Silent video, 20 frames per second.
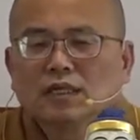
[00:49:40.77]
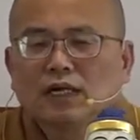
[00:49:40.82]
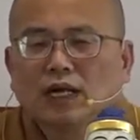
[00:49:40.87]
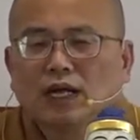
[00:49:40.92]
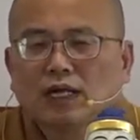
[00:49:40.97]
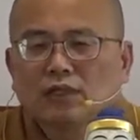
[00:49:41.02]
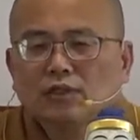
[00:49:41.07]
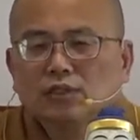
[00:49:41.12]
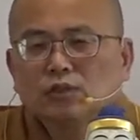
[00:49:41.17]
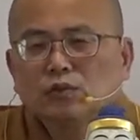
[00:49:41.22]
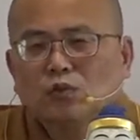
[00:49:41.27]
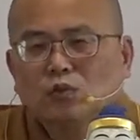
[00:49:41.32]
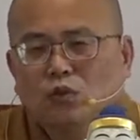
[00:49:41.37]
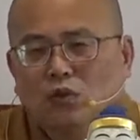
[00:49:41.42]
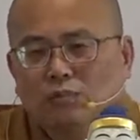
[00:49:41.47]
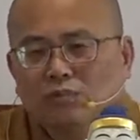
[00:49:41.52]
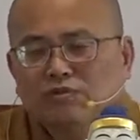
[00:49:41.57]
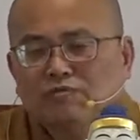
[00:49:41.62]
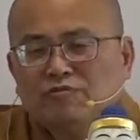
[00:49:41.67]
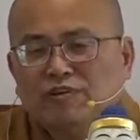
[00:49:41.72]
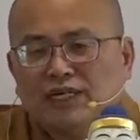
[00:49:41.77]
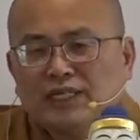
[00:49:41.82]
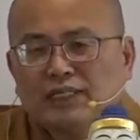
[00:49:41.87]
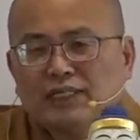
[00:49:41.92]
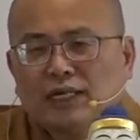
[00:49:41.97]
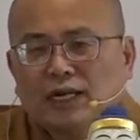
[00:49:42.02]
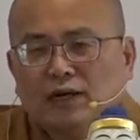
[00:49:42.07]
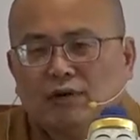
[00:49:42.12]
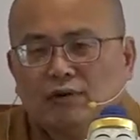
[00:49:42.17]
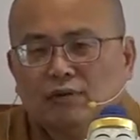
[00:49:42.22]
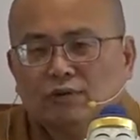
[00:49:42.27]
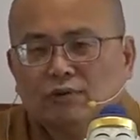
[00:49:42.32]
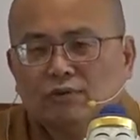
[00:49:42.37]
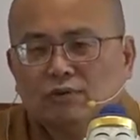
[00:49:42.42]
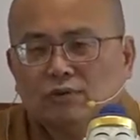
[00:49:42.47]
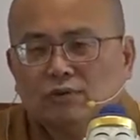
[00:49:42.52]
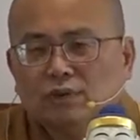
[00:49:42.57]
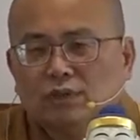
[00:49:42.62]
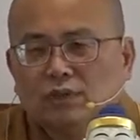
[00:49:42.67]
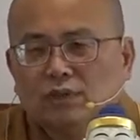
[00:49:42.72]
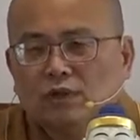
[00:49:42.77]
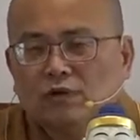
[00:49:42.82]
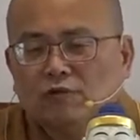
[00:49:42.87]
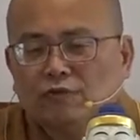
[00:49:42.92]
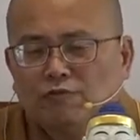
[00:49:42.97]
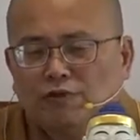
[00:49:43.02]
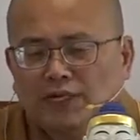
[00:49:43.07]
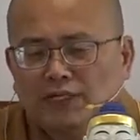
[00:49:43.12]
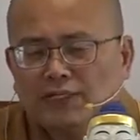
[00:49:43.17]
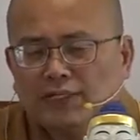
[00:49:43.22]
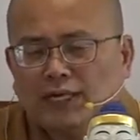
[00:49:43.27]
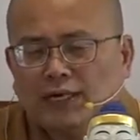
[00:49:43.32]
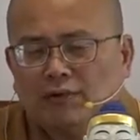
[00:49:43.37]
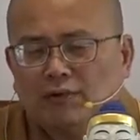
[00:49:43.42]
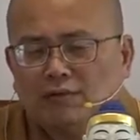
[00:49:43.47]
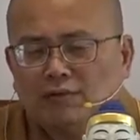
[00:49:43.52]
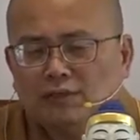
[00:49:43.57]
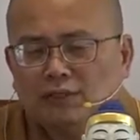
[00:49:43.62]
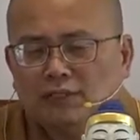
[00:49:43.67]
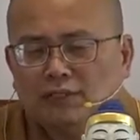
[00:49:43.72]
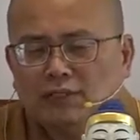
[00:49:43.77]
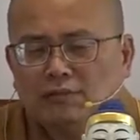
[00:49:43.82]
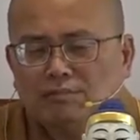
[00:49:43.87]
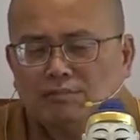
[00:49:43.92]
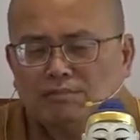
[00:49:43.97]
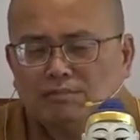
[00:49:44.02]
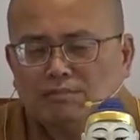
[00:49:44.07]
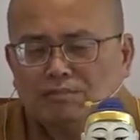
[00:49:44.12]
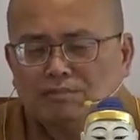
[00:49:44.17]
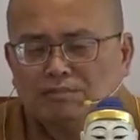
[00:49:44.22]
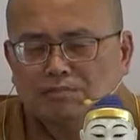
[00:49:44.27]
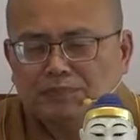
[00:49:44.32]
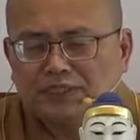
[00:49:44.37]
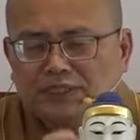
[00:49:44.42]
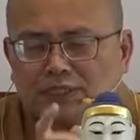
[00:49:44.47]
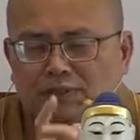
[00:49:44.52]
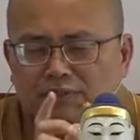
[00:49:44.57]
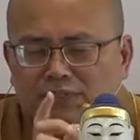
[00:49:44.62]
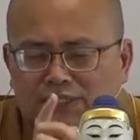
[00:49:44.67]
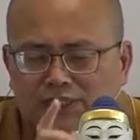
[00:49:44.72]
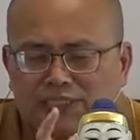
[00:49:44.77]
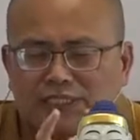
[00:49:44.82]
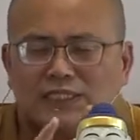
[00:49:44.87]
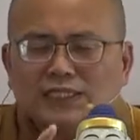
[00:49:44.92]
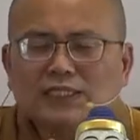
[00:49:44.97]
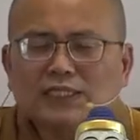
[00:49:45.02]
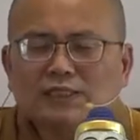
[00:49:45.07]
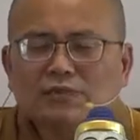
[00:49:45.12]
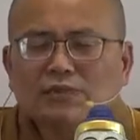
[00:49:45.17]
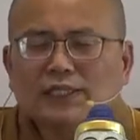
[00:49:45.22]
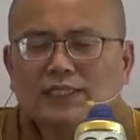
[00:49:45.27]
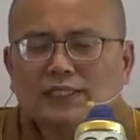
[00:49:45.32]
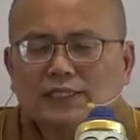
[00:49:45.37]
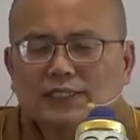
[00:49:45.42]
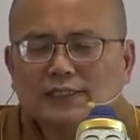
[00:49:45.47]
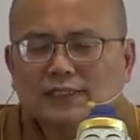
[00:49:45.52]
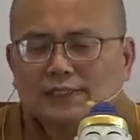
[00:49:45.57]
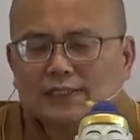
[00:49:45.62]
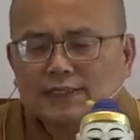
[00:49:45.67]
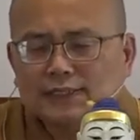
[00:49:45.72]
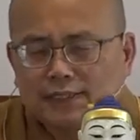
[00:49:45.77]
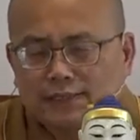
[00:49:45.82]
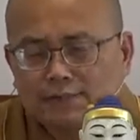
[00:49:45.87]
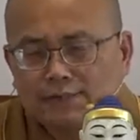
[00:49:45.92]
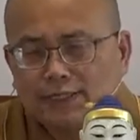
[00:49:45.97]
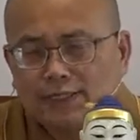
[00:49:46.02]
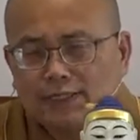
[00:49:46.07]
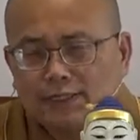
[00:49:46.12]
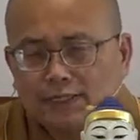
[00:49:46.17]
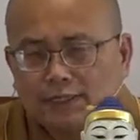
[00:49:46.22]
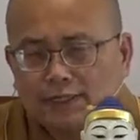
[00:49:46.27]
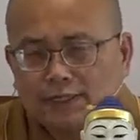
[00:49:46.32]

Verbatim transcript: 啊，就是我们烦恼烦恼的比较近的原因，是因为